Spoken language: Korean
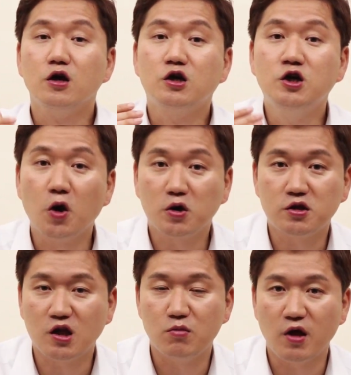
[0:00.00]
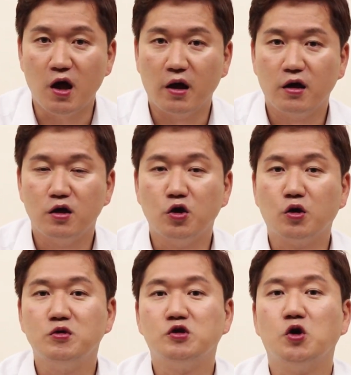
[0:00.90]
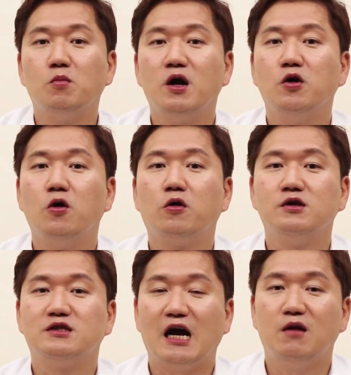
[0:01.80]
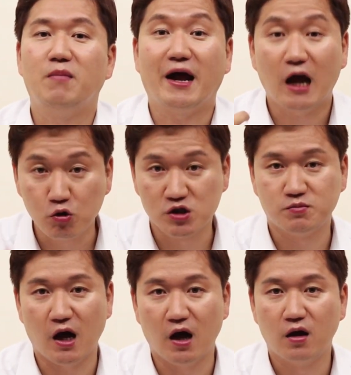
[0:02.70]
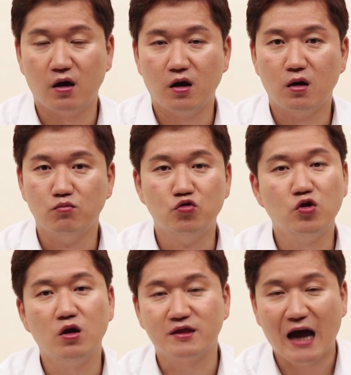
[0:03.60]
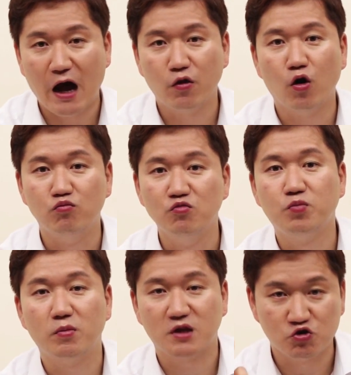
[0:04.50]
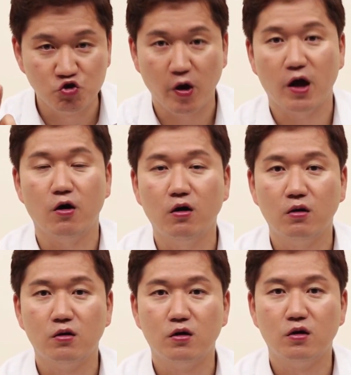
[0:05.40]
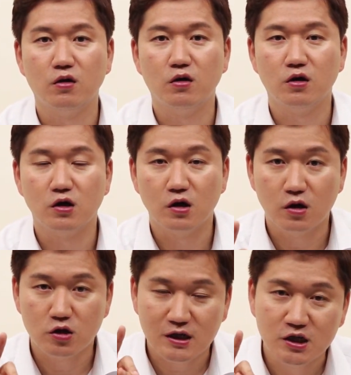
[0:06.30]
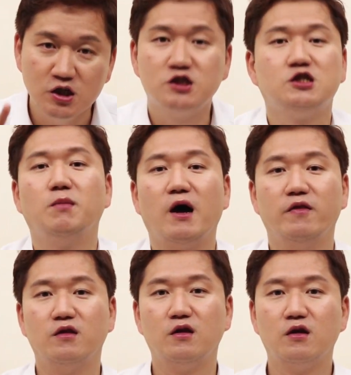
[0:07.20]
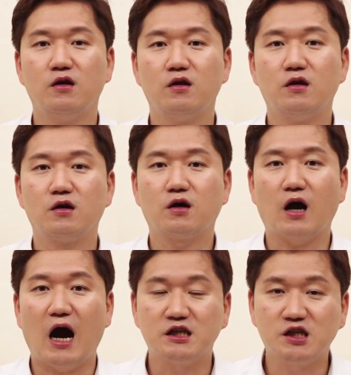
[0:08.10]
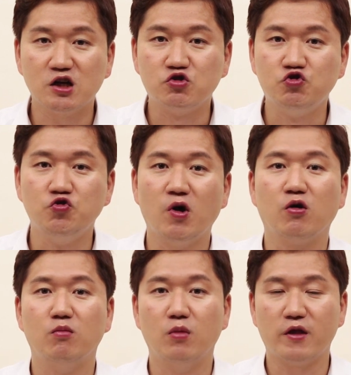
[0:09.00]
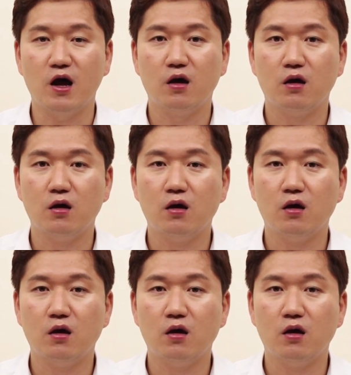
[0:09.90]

그렇기 때문에 여러분이 정말 영어를 잘 말하고 싶다. 물론 단어, 문법 다 중요해요. 그렇지만 가장 중요한 건 뭐다?